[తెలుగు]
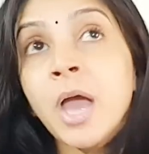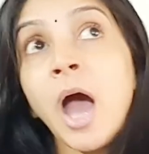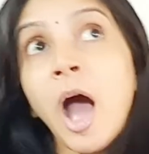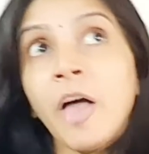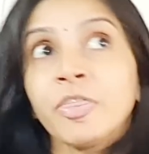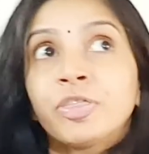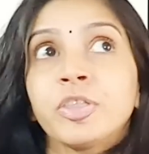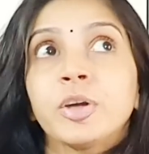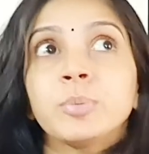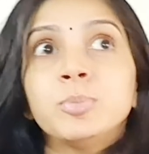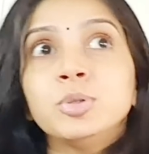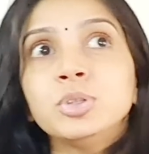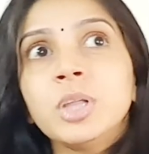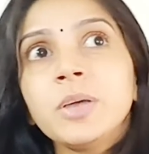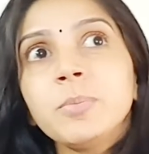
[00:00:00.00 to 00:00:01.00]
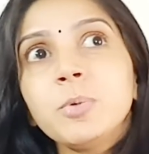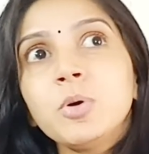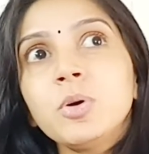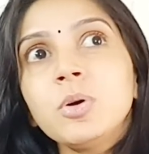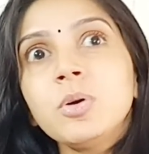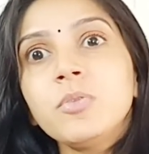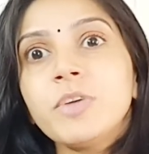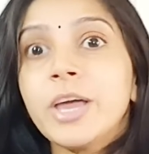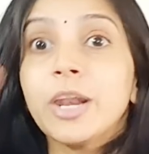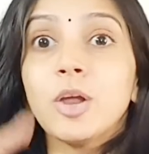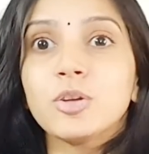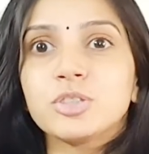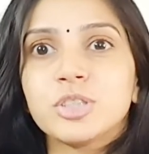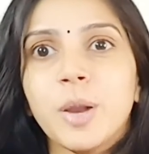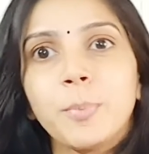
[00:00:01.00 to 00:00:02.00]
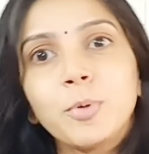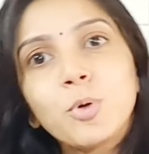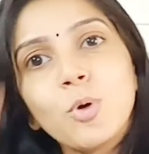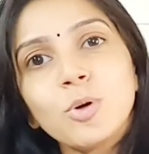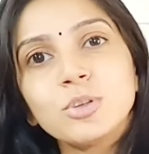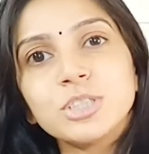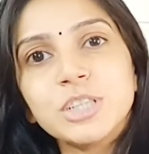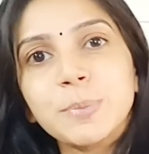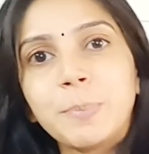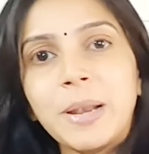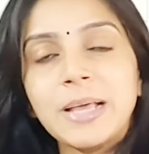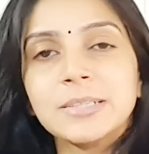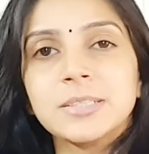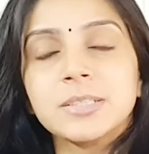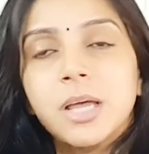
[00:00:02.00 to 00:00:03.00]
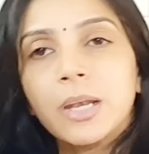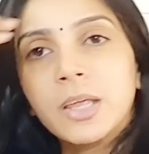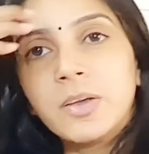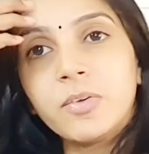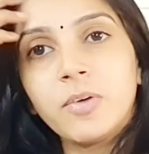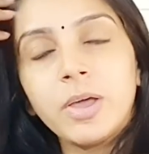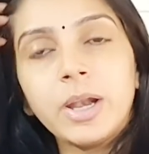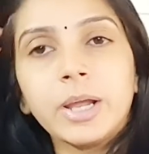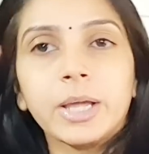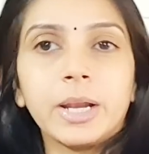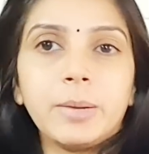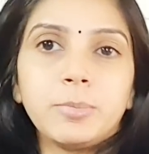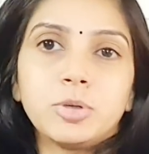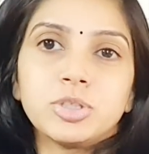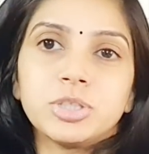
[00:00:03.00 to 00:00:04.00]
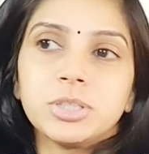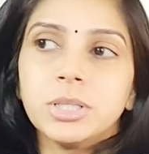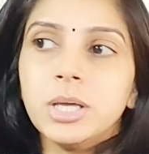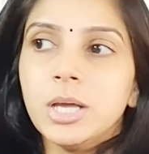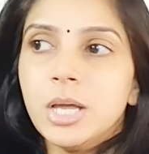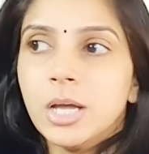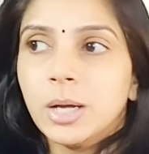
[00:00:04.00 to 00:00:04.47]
అంతకుముందేమో వేరే వచ్చింది అప్పుడు కోజిక్ ప్లస్ అని వేరే క్రీమ్ వచ్చింది